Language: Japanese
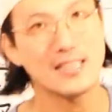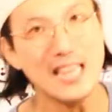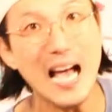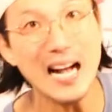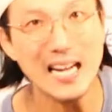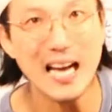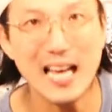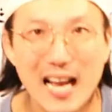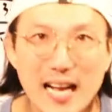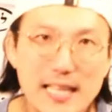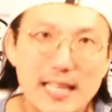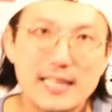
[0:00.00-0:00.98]
だか
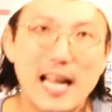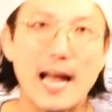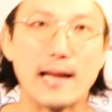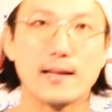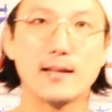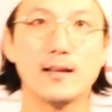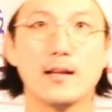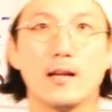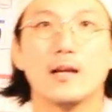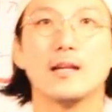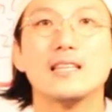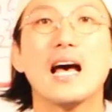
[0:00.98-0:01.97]
ら言いたい
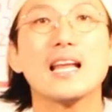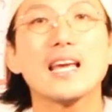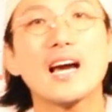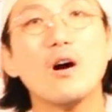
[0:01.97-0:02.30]
何